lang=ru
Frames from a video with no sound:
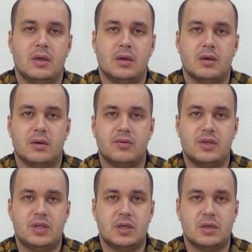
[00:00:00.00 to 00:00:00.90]
Э,
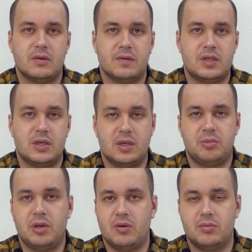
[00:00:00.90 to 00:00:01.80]
вечер, вечерний
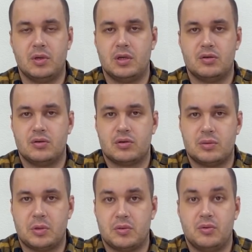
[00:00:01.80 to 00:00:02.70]
прием или еще что-то
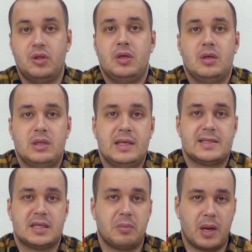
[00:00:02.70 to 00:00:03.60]
подобное. Ну не
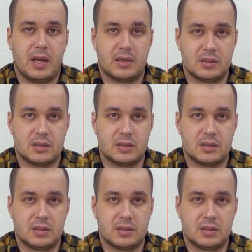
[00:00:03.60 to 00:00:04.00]
детский проект же,